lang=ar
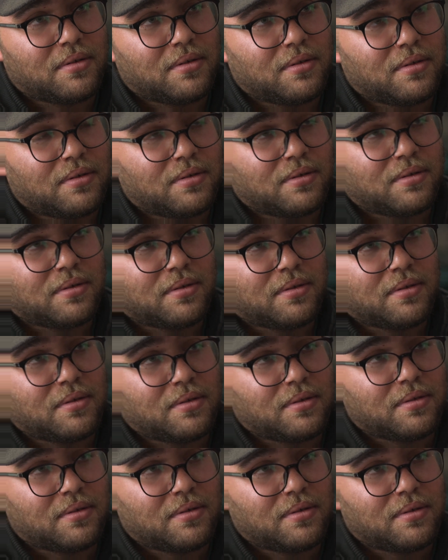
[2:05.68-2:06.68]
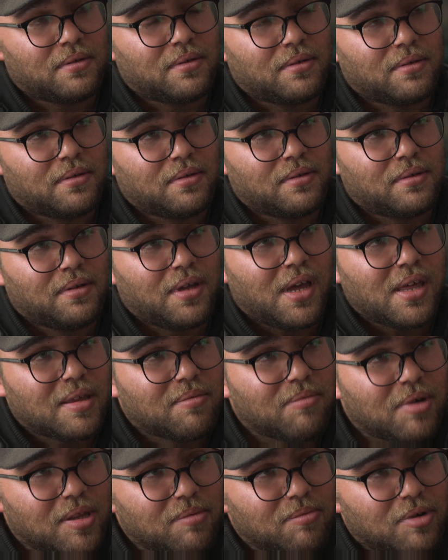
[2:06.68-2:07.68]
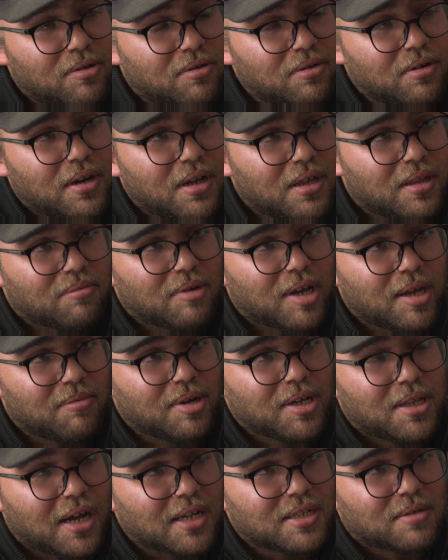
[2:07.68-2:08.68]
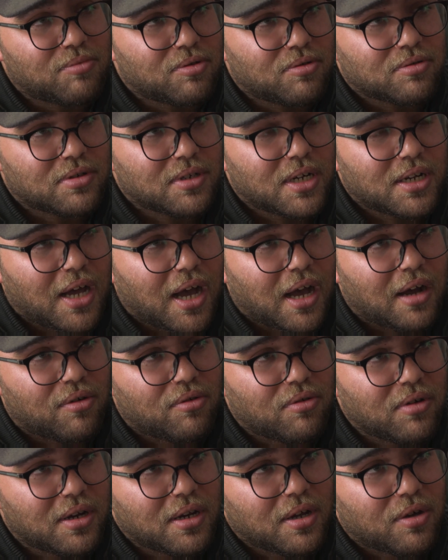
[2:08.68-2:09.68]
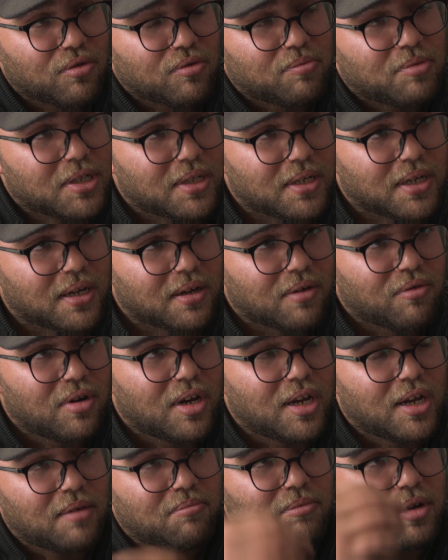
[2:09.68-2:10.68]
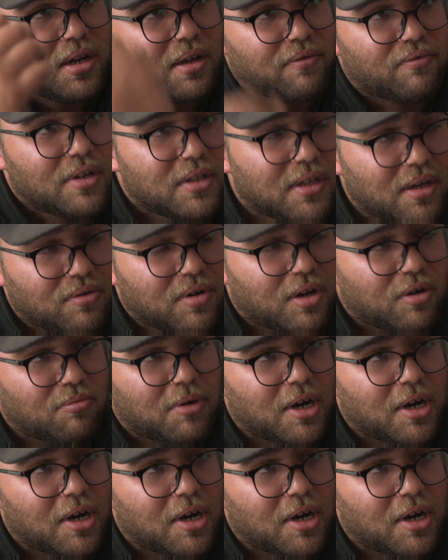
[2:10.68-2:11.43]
ريت الرحمة كيفاش ريتها هذا ماذا من الكل هذا بكل ما يتحاسبوش انا حق خويا ناخذه بيديه ولا يهمني لا في دولة